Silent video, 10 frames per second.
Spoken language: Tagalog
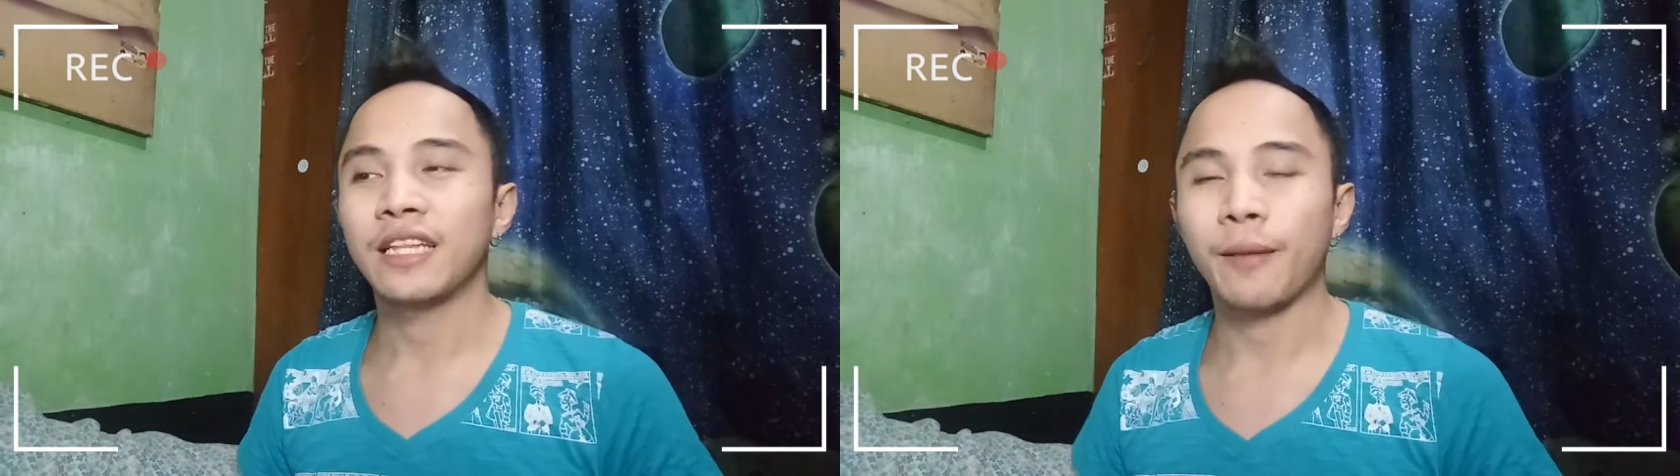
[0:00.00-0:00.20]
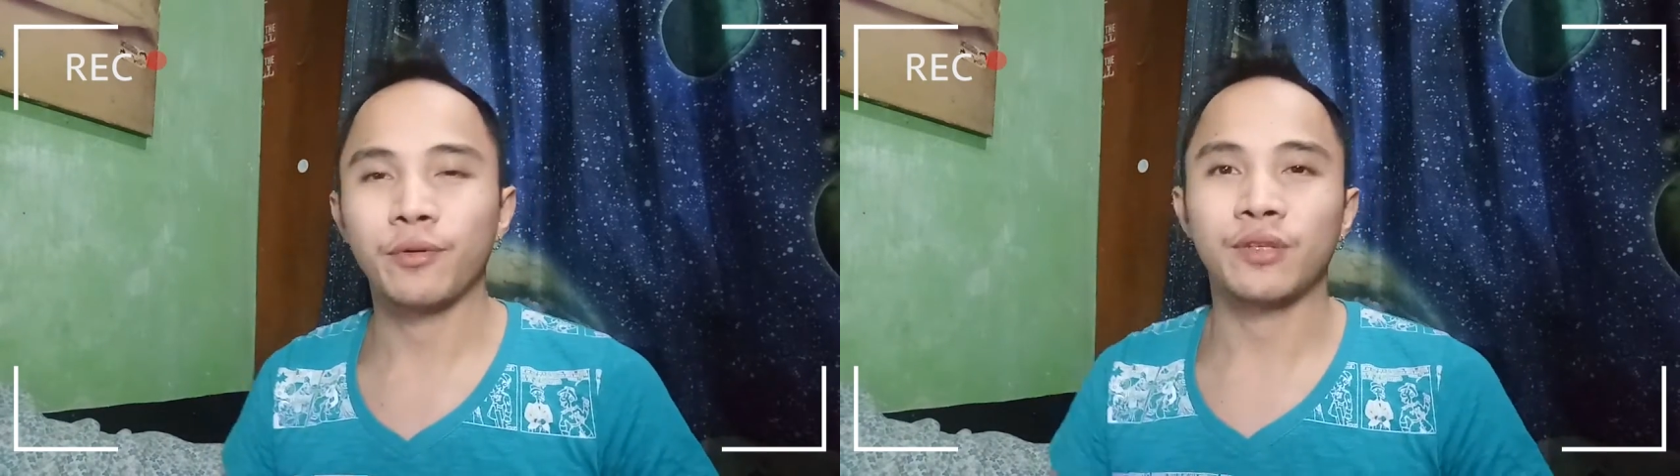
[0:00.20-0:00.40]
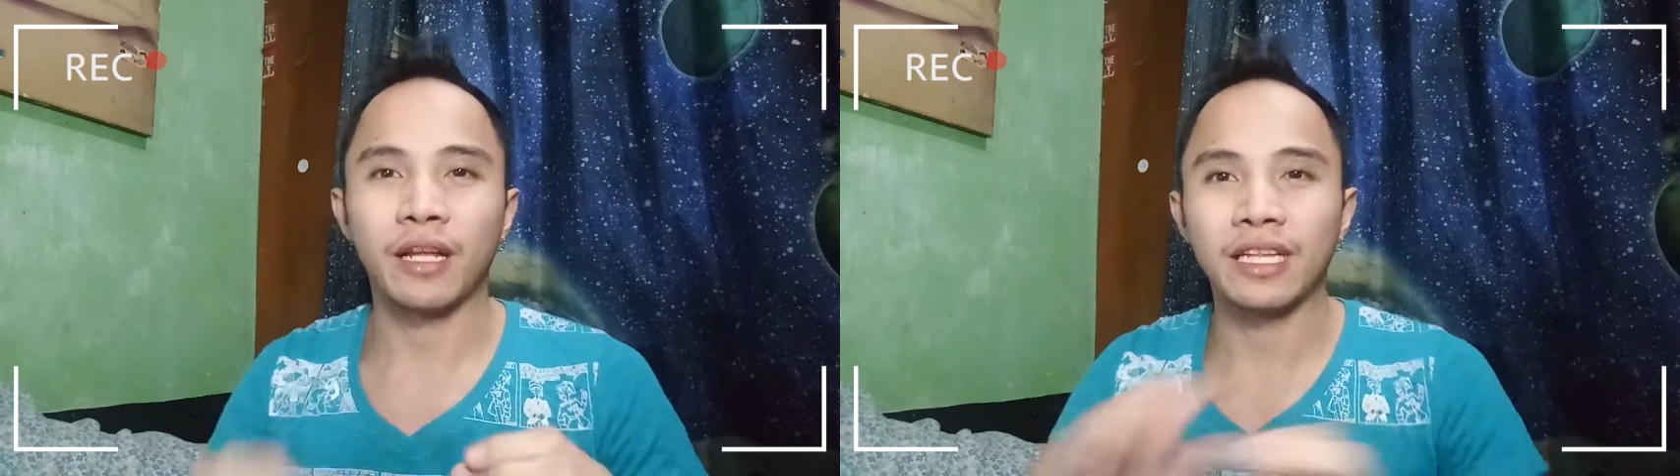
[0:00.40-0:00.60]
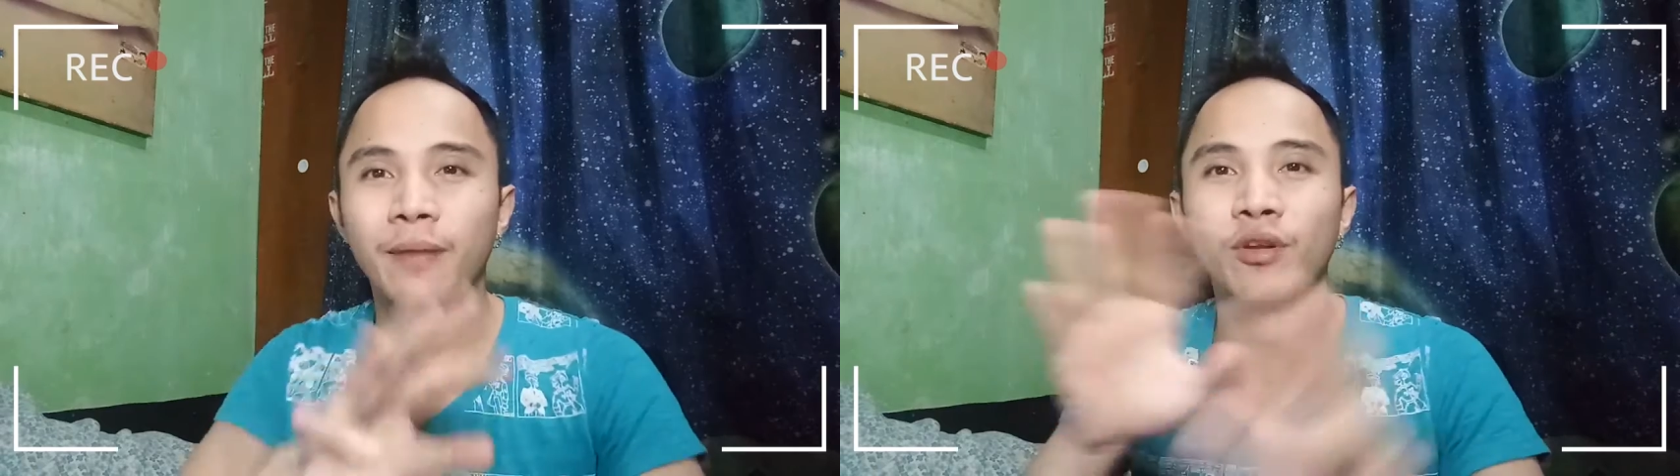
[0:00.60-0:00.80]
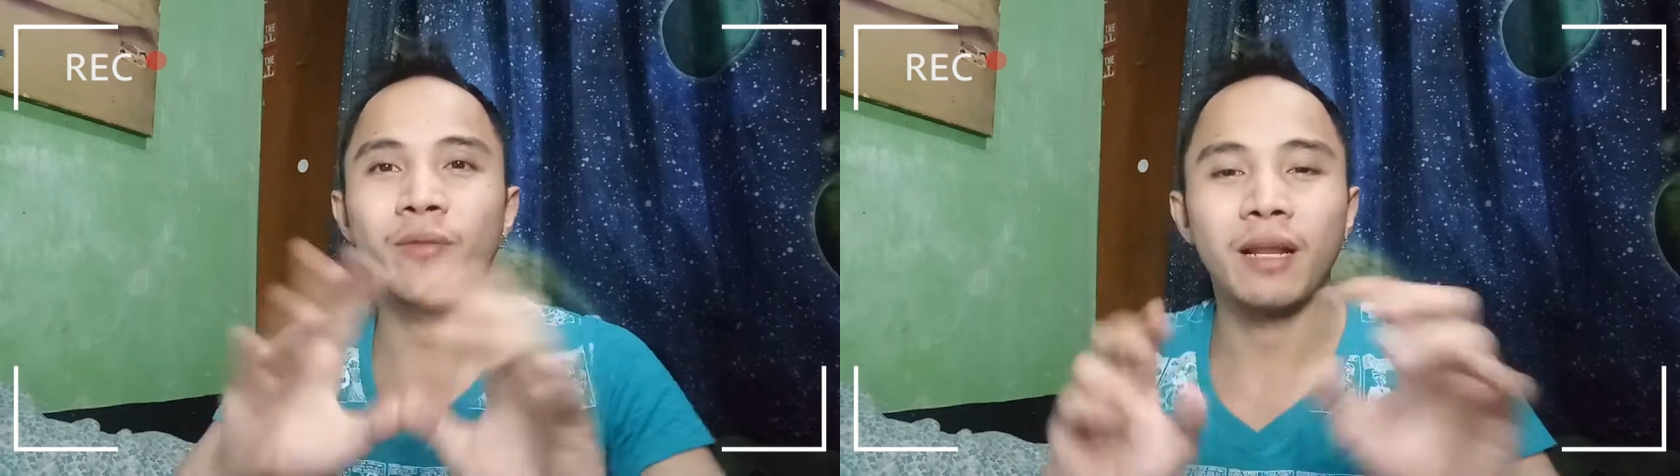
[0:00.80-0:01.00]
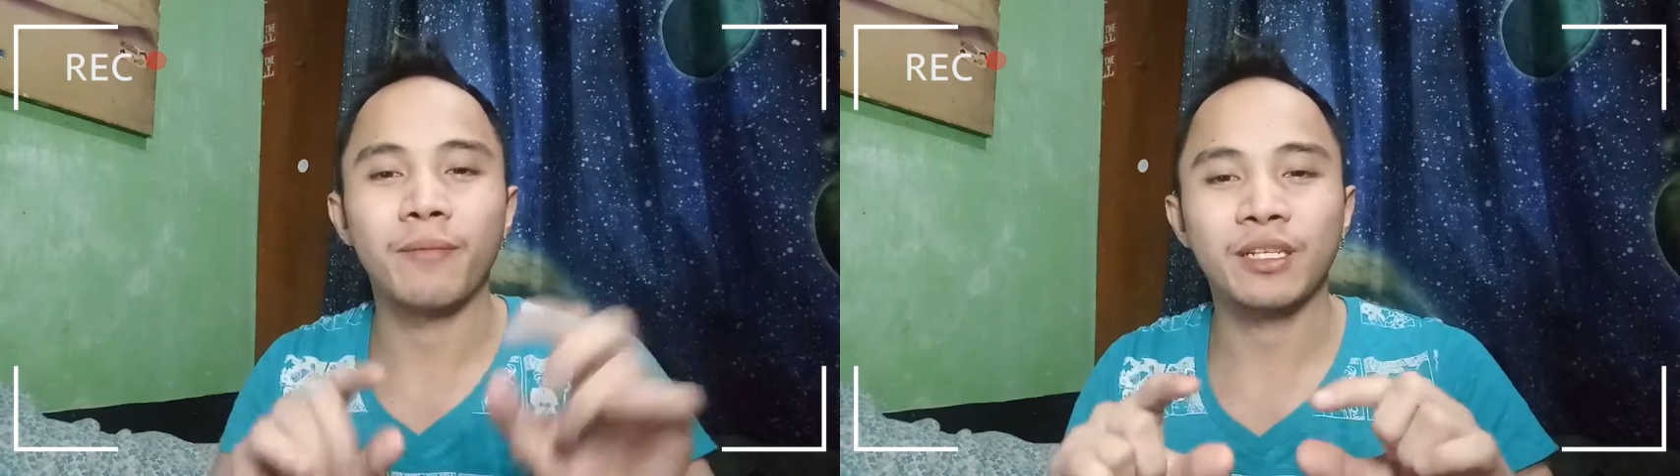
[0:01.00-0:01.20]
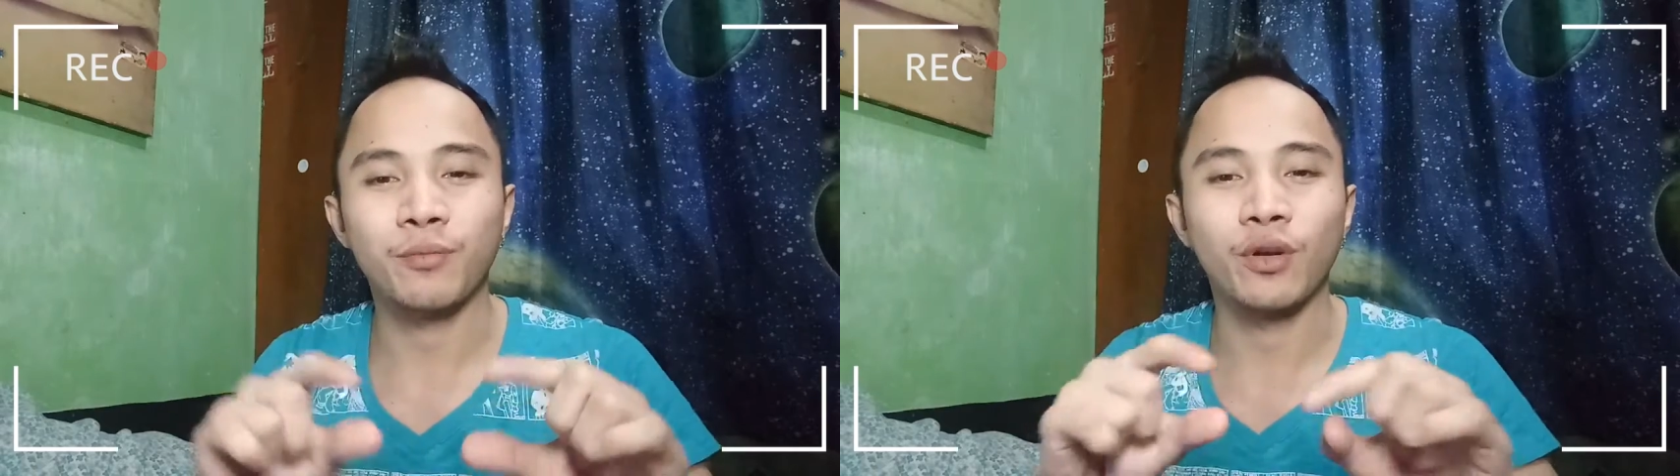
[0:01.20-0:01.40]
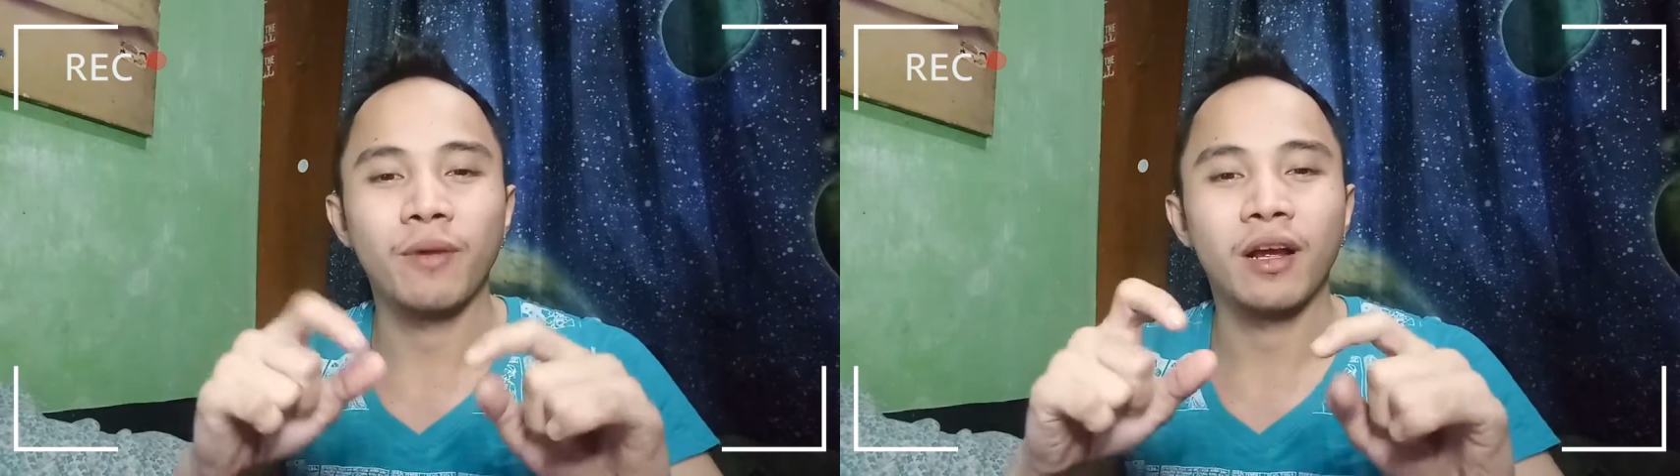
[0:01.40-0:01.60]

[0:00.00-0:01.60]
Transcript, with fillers: Tapos ang dami lumalabas po ng